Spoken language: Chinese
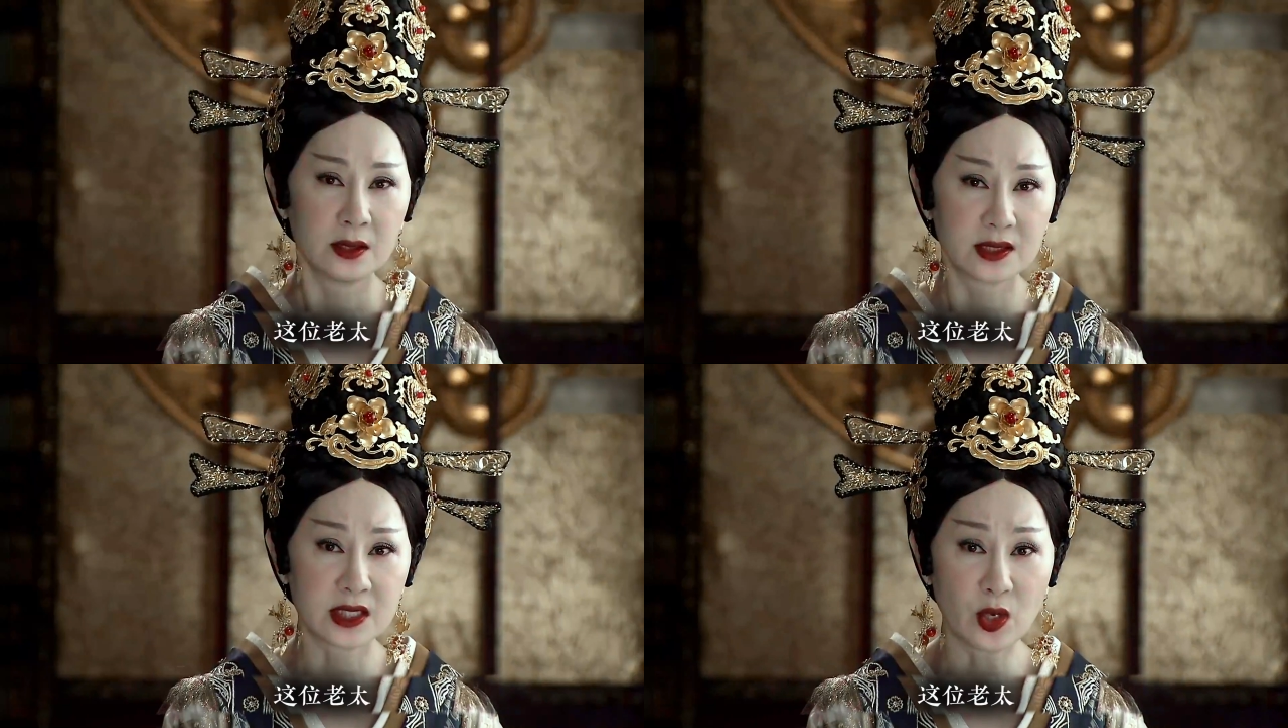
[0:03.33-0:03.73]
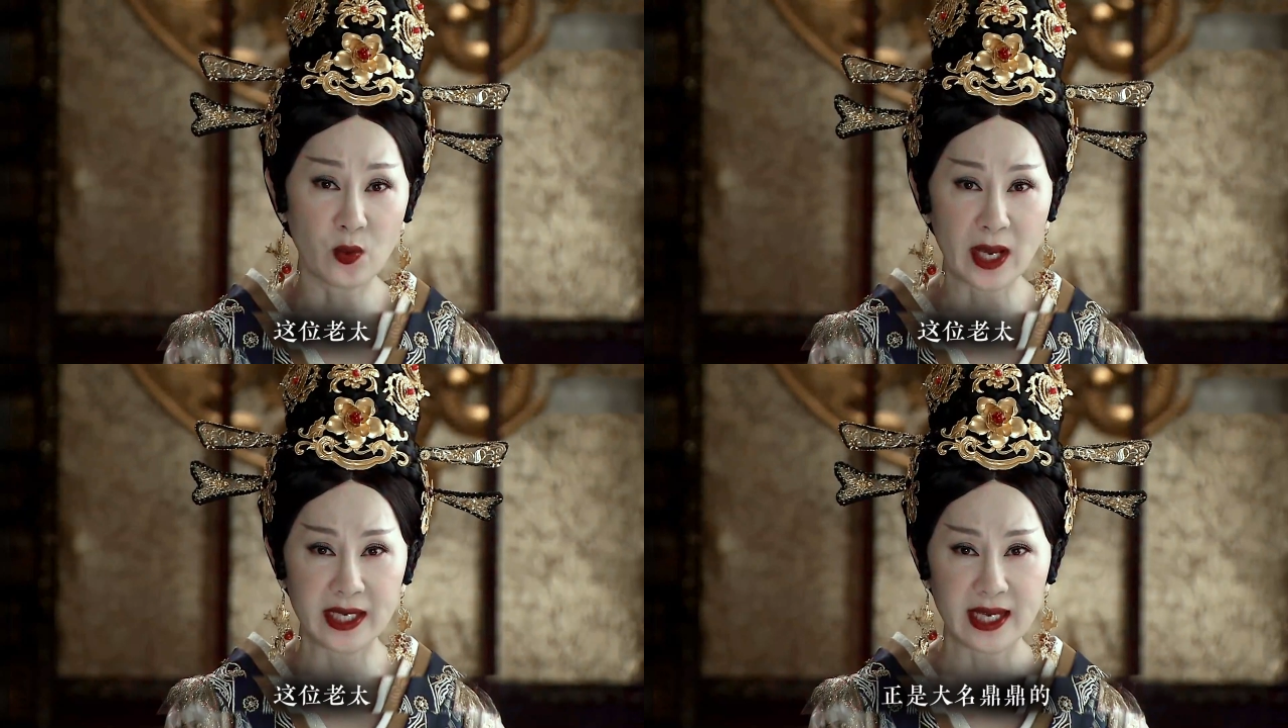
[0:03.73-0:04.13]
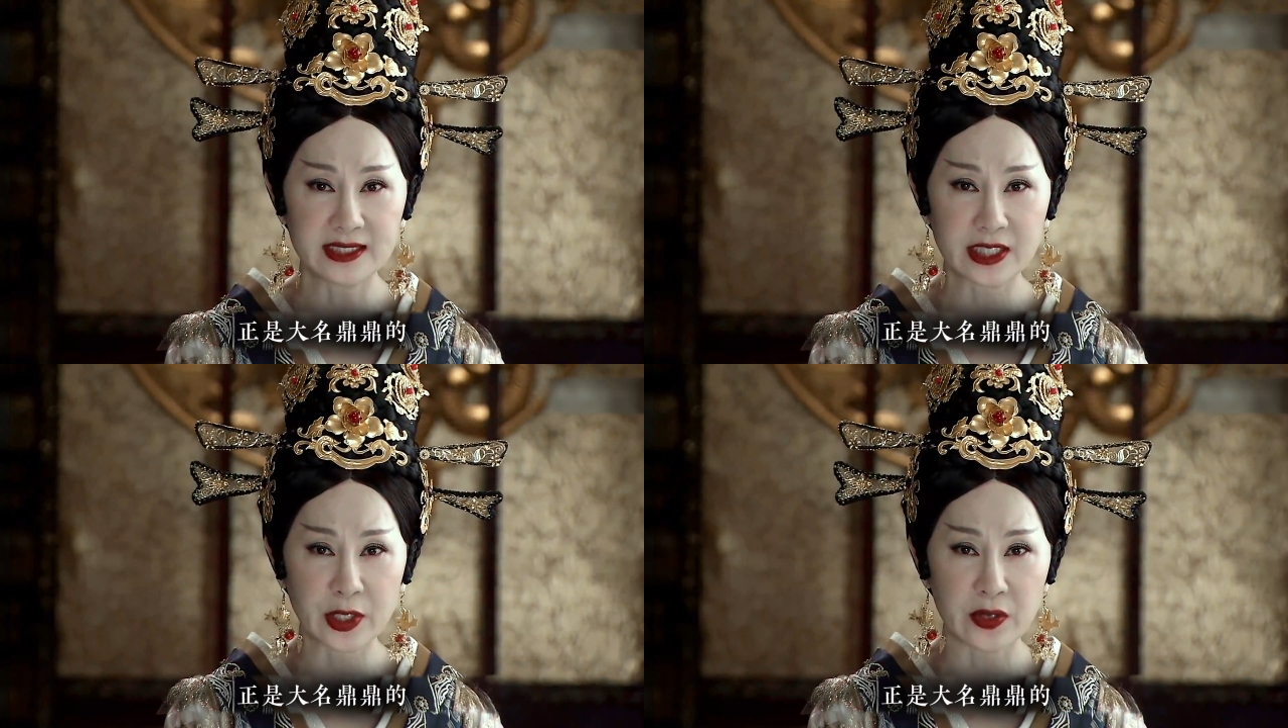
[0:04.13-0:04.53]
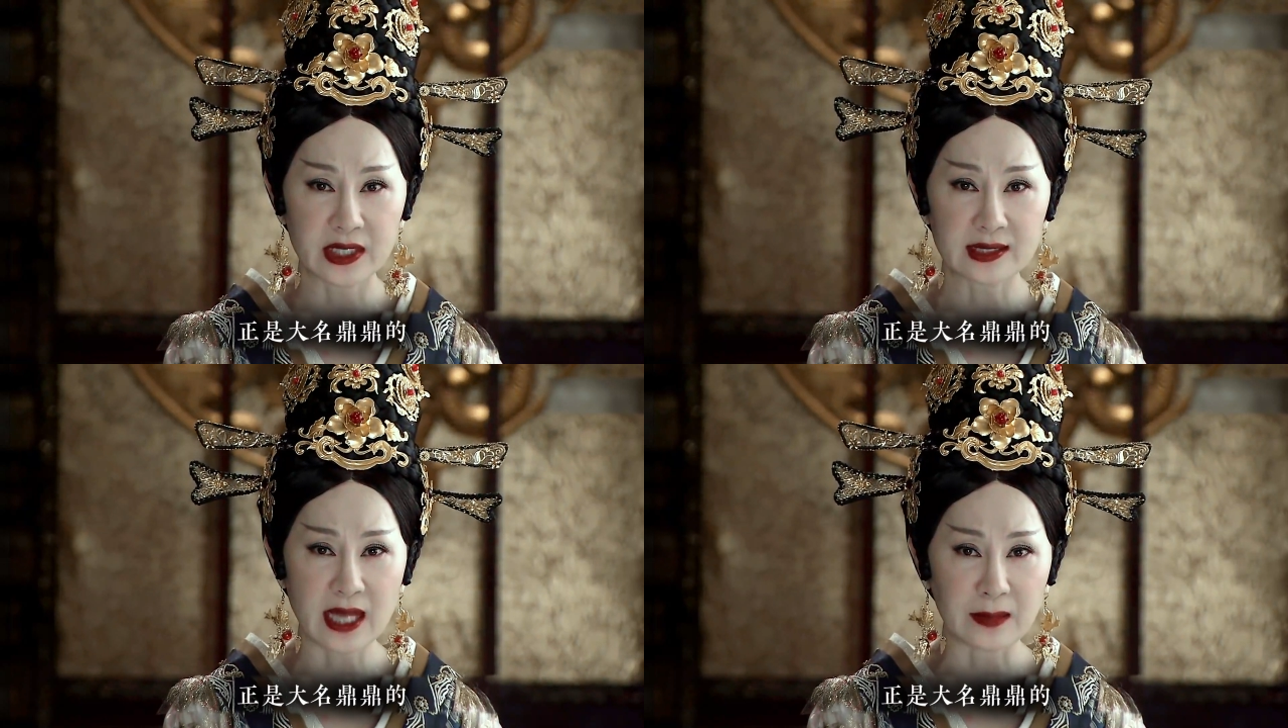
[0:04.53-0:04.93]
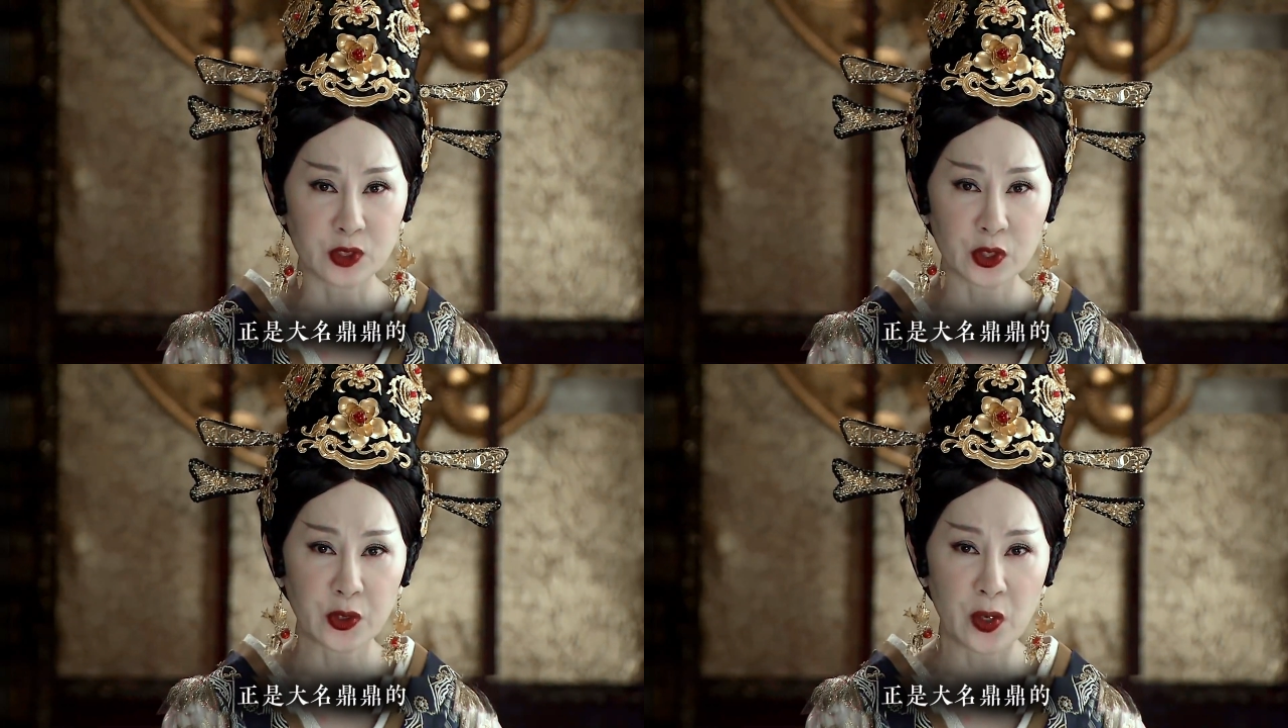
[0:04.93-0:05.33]
位老太正是大名鼎
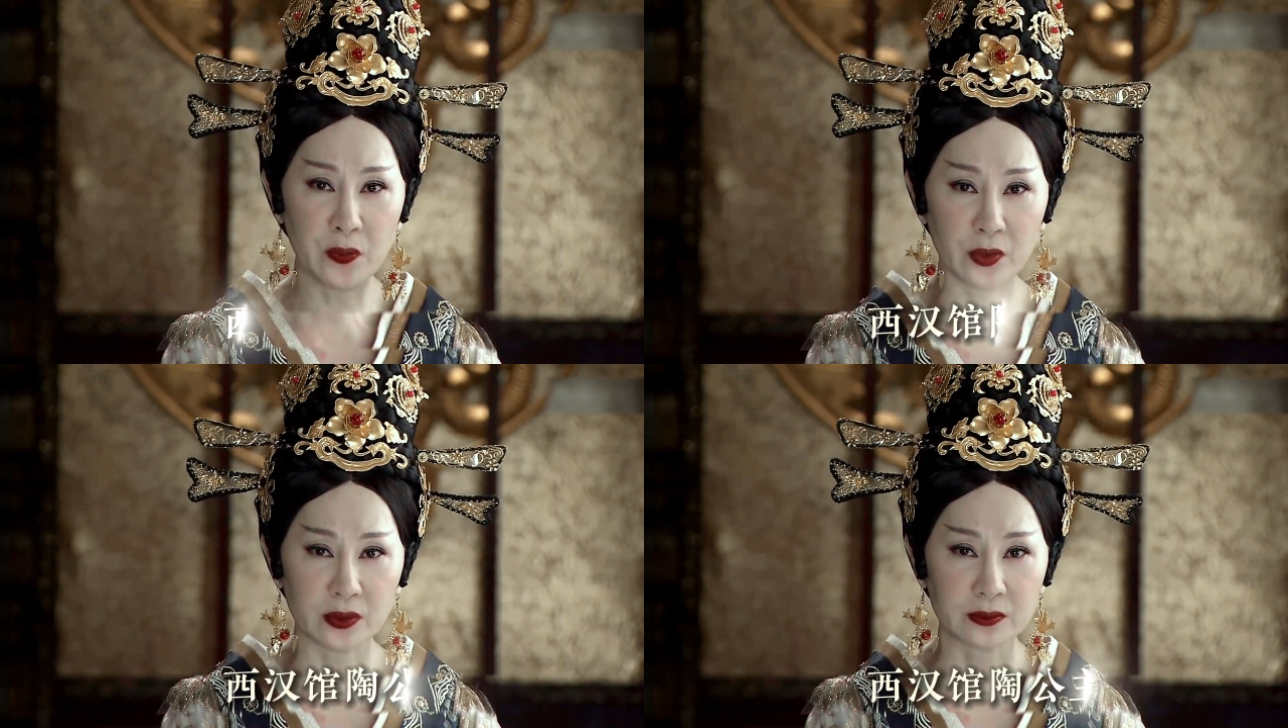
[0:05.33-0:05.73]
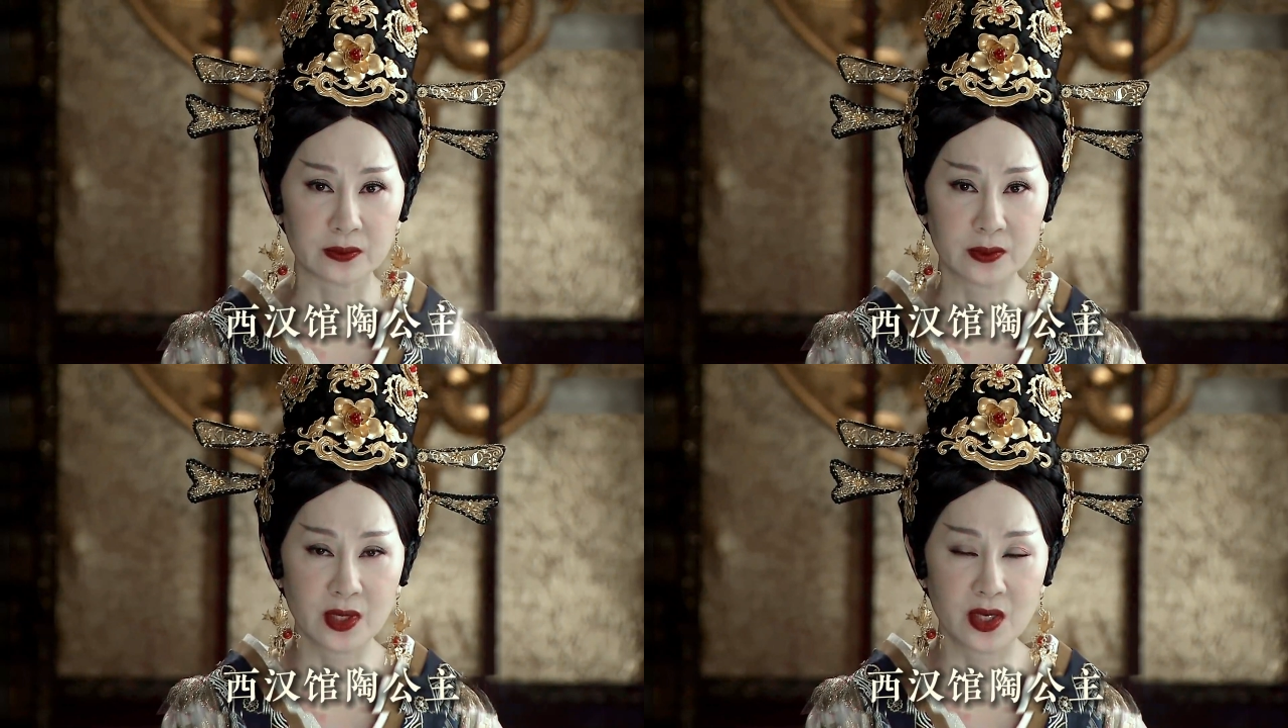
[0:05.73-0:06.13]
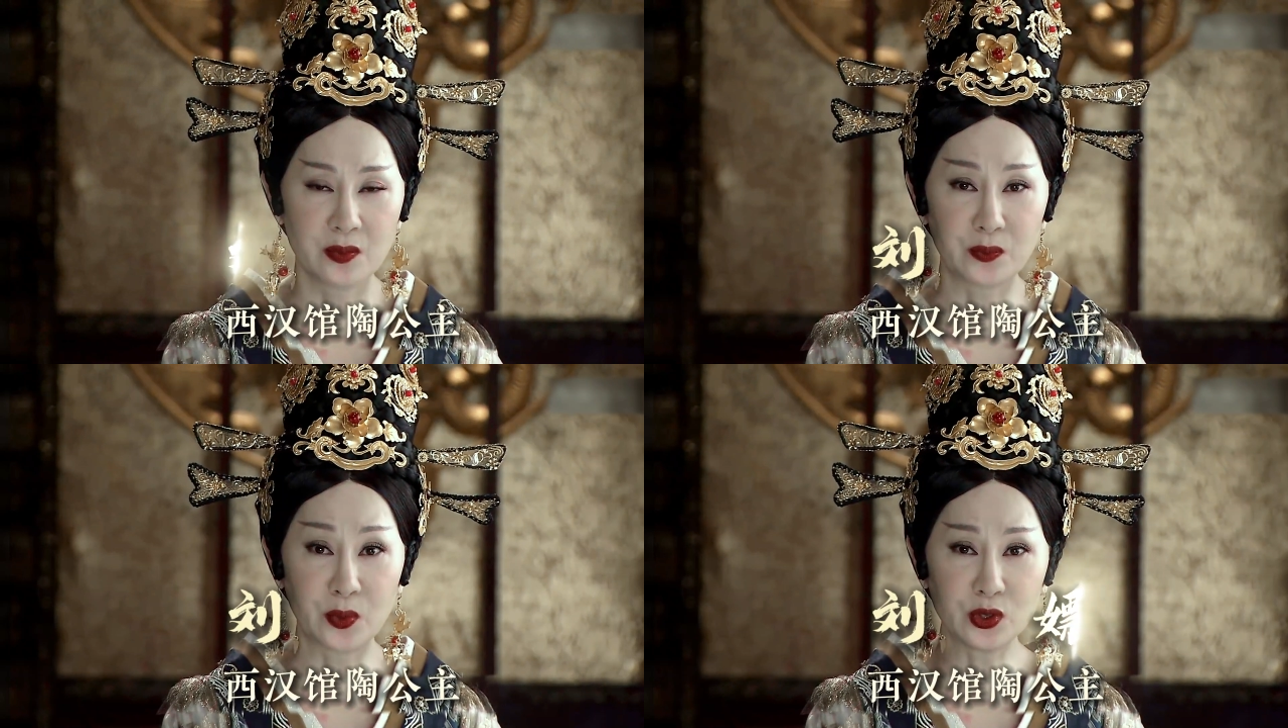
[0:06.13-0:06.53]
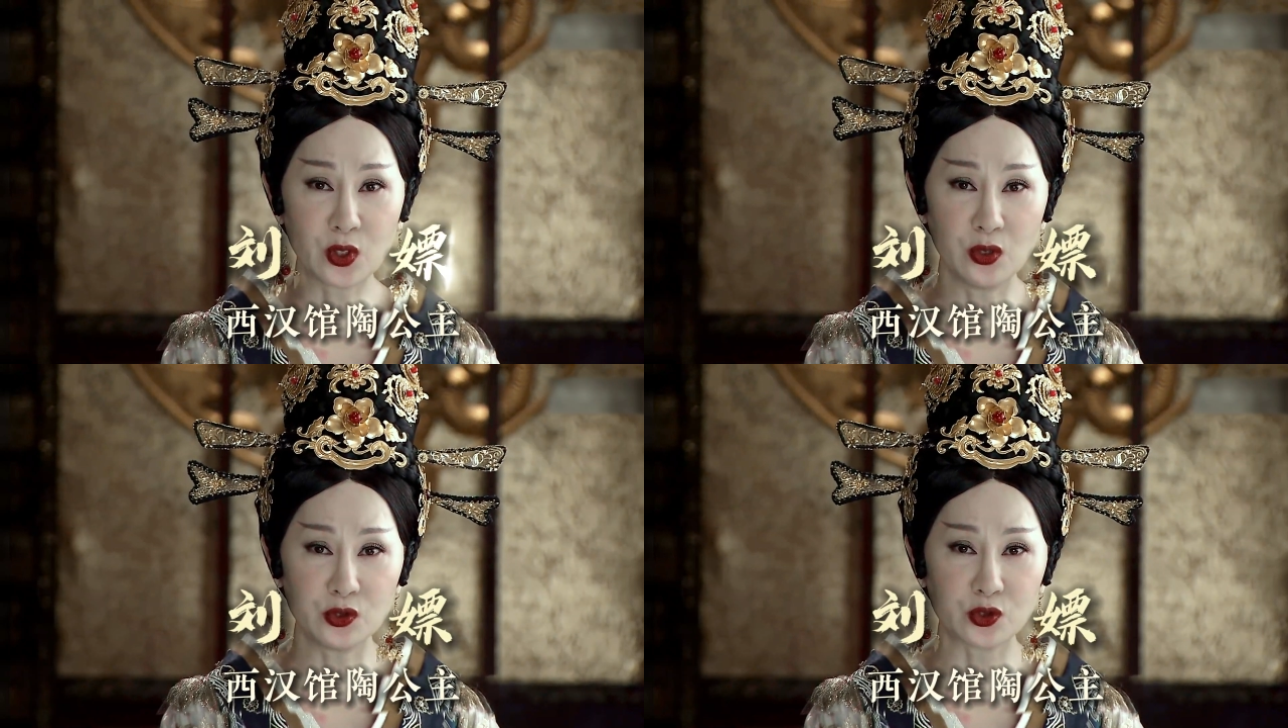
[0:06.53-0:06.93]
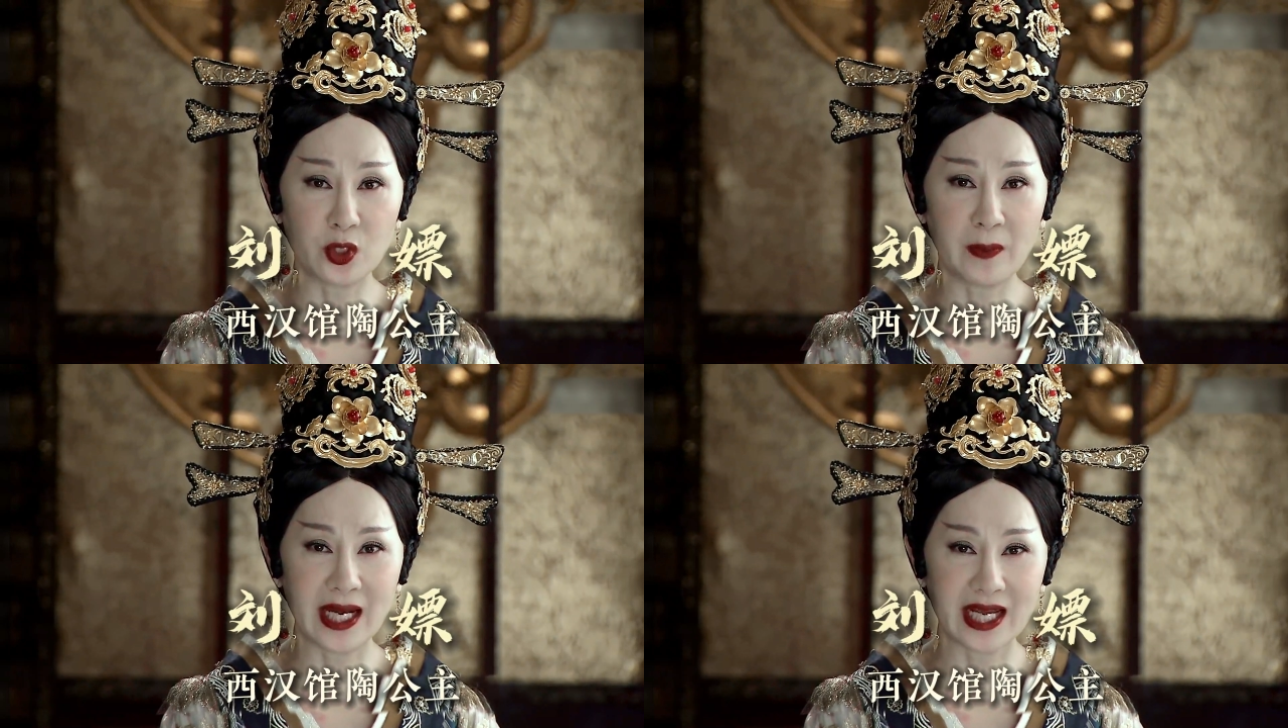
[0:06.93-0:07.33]
鼎的西汉馆陶公主刘嫖。